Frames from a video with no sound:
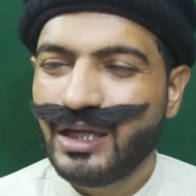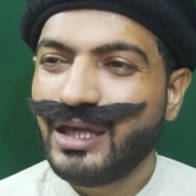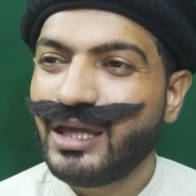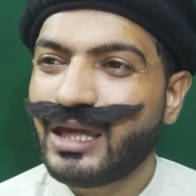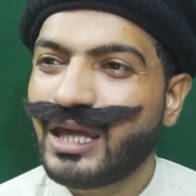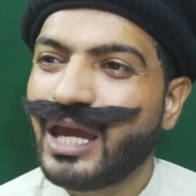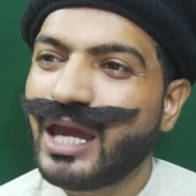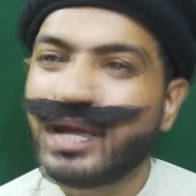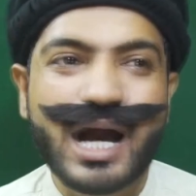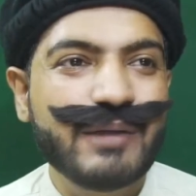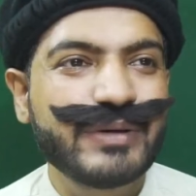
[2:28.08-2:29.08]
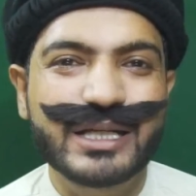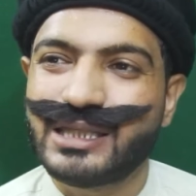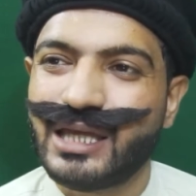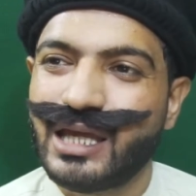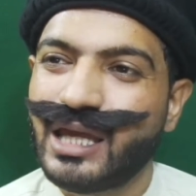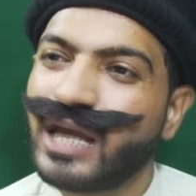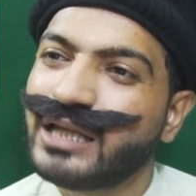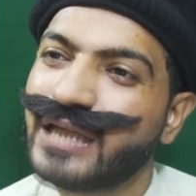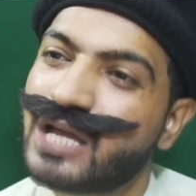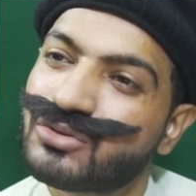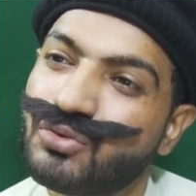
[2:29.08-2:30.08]
ए, ए, एक काम करते हैं एक
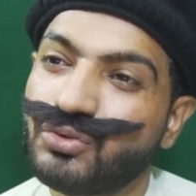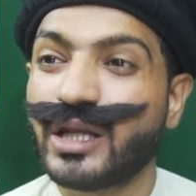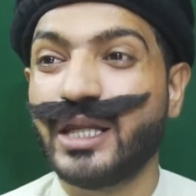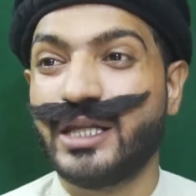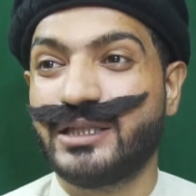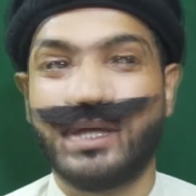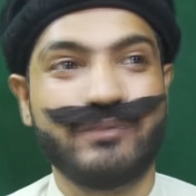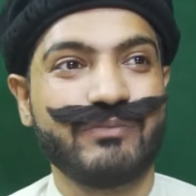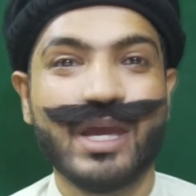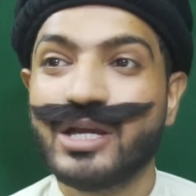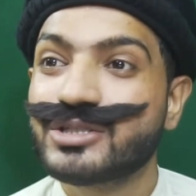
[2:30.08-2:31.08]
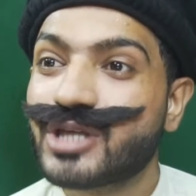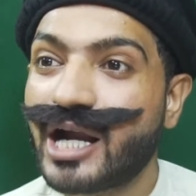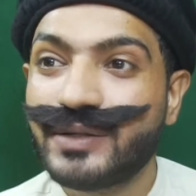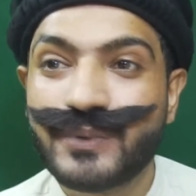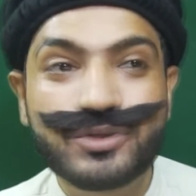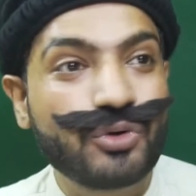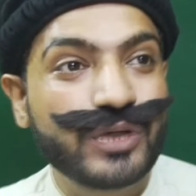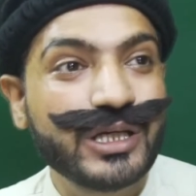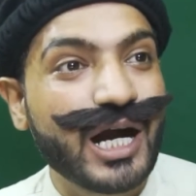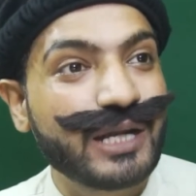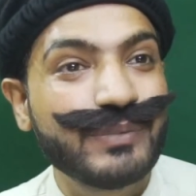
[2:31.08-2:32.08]
नया स्कूटर ले लेते हैं साइड पे छोटी
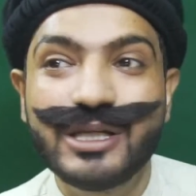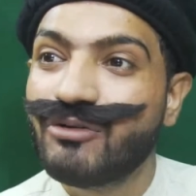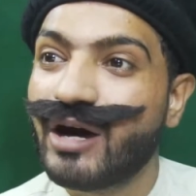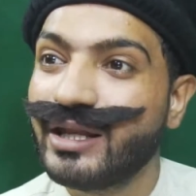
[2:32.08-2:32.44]
कार भी लगवा